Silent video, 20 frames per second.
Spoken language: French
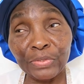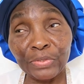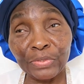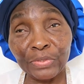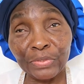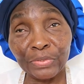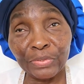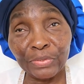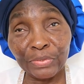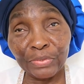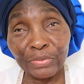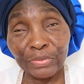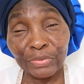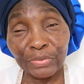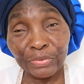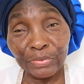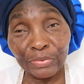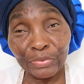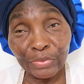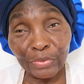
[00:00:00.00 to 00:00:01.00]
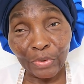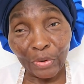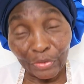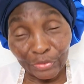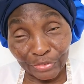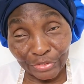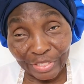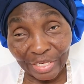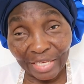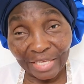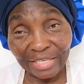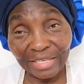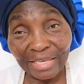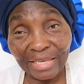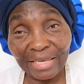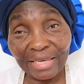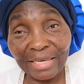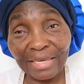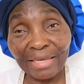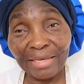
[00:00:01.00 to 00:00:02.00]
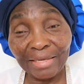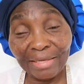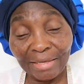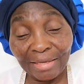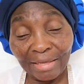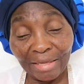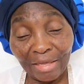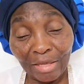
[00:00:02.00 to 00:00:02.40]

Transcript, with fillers: euh, nous conseiller